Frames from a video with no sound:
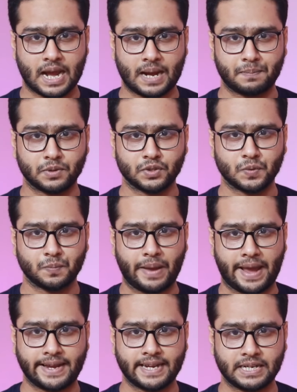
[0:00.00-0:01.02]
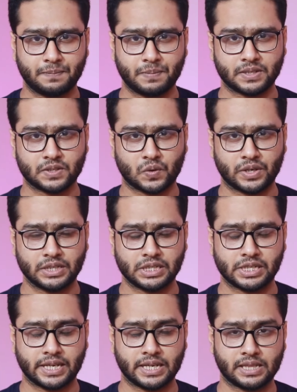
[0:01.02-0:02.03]
আপনি যদি ব্যাংকে ডিপিএস করেন
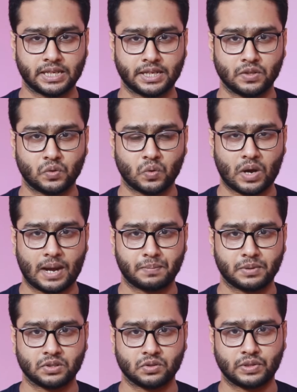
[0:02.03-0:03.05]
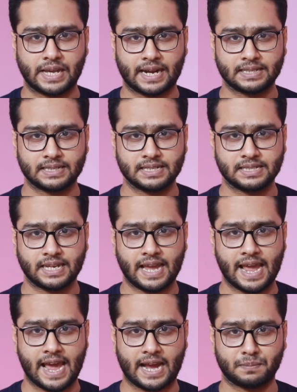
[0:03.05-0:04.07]
সেক্ষেত্রে কিন্তু আপনি যদি দেখা যায় যে
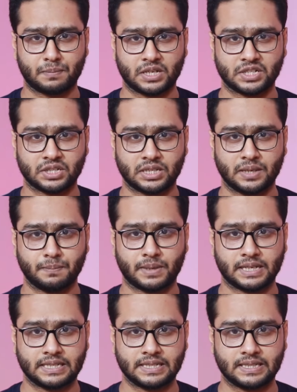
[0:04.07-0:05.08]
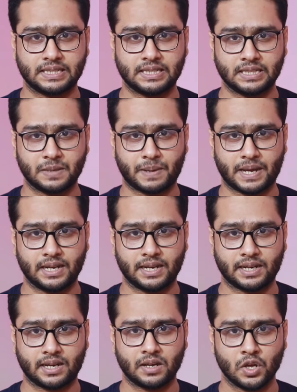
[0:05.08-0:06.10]
এক মাস কিংবা কিস্তি দিতে পারলেন
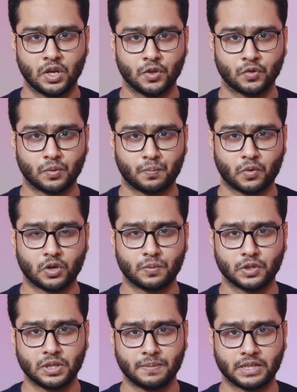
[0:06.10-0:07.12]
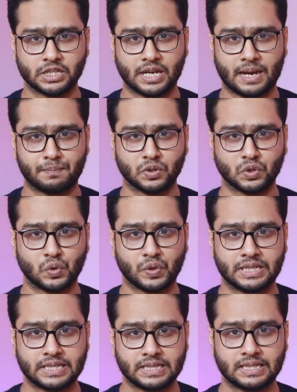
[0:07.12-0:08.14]
না তো পরবর্তী মাসে আপনি যদি ওই
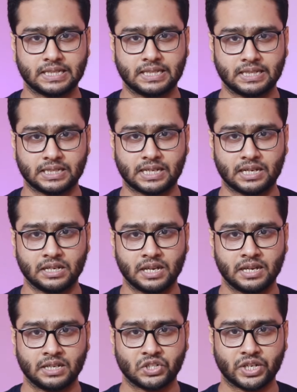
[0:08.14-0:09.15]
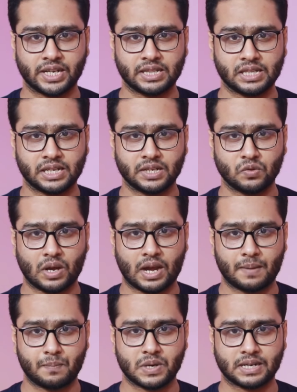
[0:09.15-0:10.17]
কিস্তি দিতে যান সেক্ষেত্রে কিন্তু
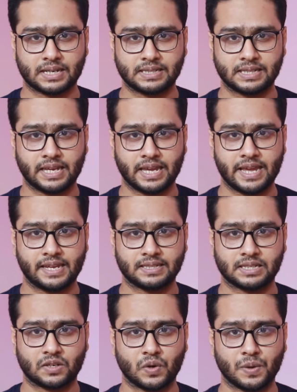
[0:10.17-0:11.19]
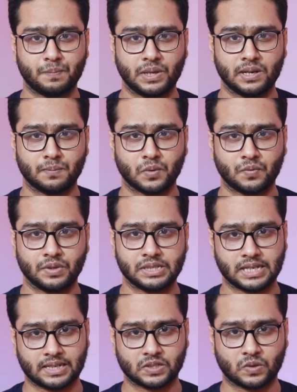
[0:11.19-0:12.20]
আপনার কাছ থেকে এক্সট্রা করে বিলম্ব ফি
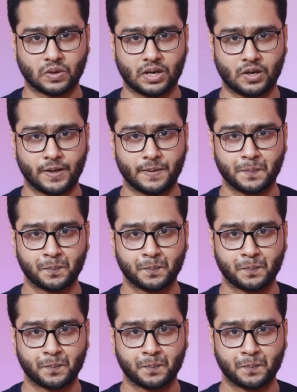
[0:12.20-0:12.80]
চার্জ করা হয়